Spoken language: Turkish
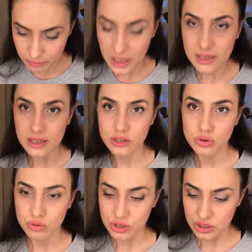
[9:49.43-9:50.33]
Ben
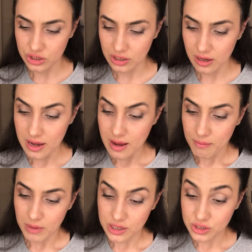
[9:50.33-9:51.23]
kalıcı oje işini
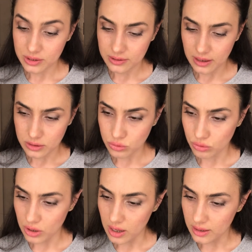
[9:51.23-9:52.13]
başladıktan
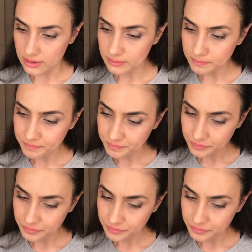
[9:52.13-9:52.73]
sonra aldım.